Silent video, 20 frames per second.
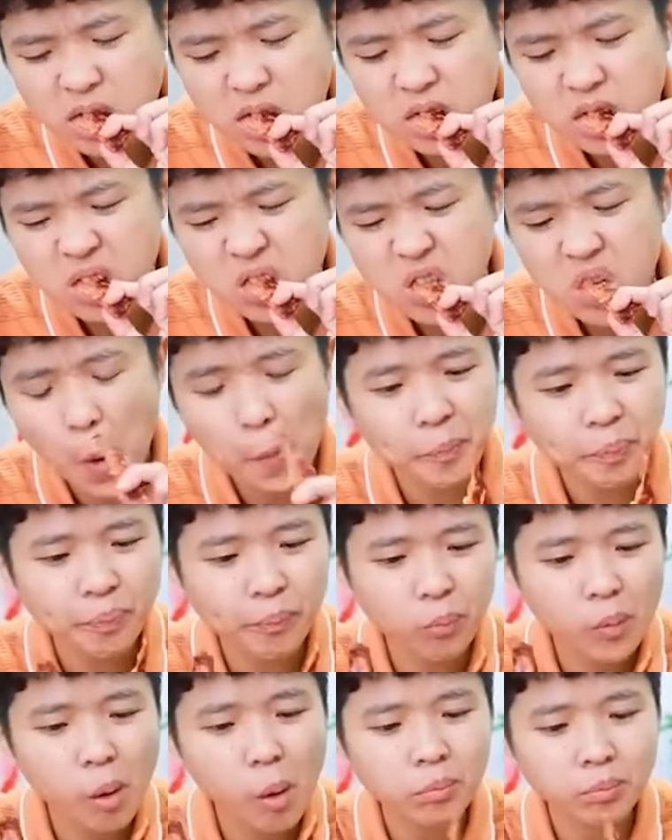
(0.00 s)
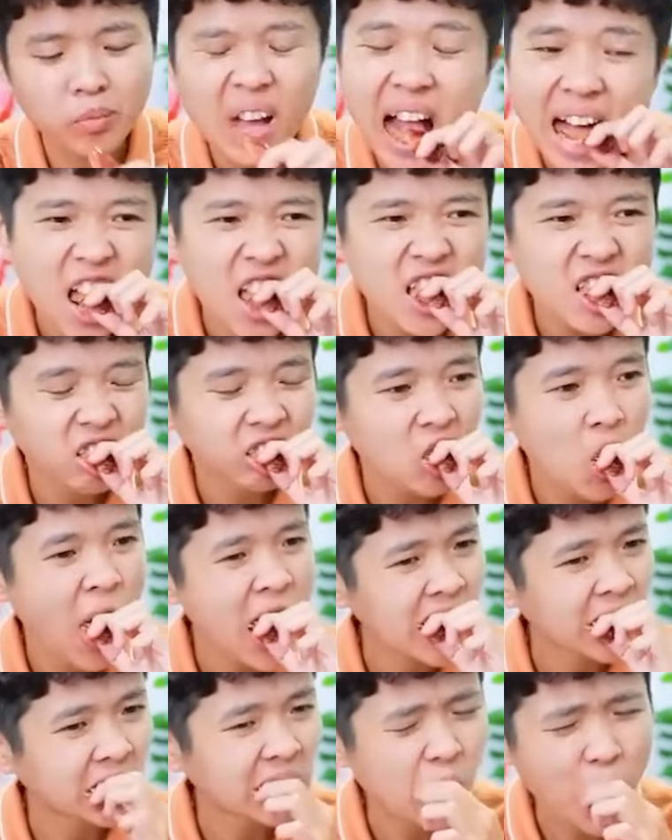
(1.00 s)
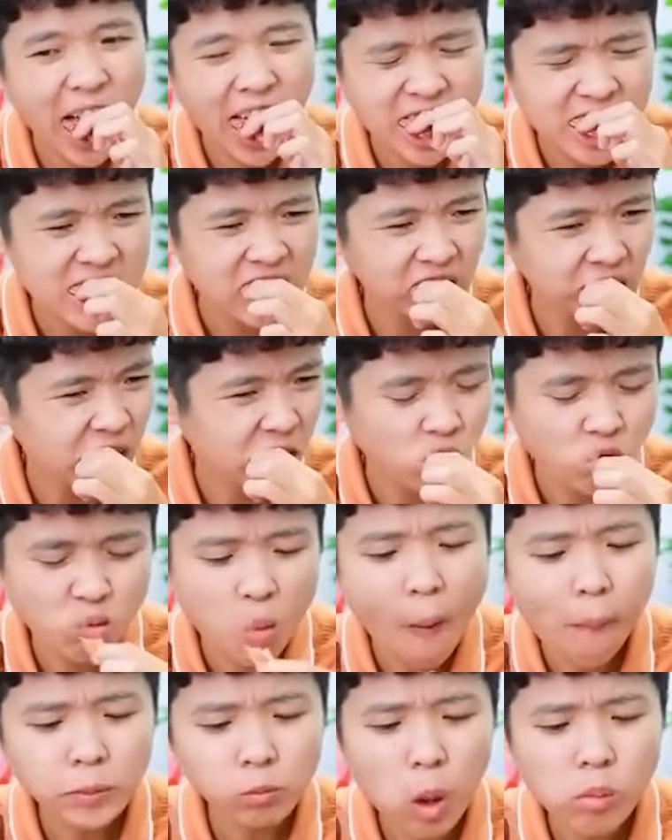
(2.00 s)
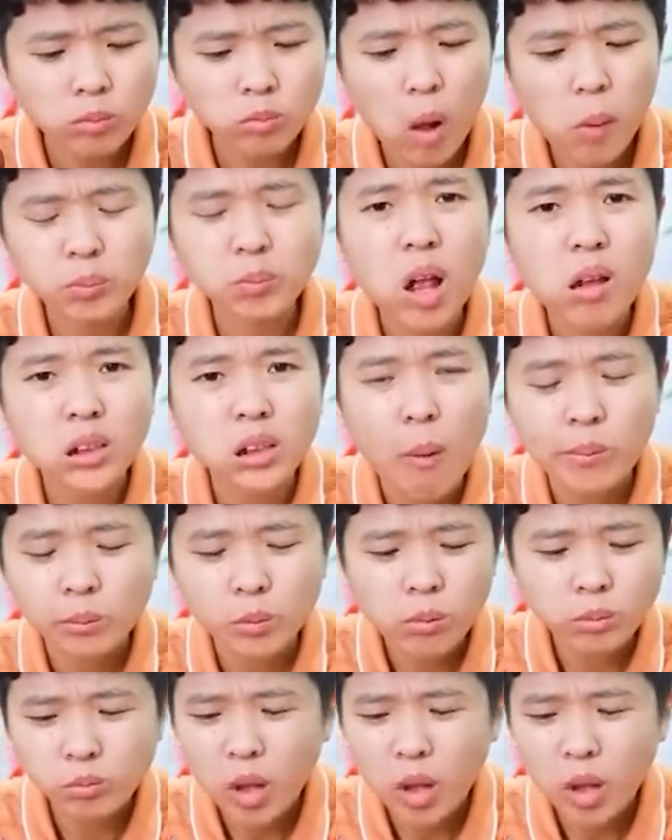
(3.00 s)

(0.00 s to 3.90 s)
thịt nó rất là bở đây gia vị bao quanh cái xương này, nó rất là ngấy luôn đấy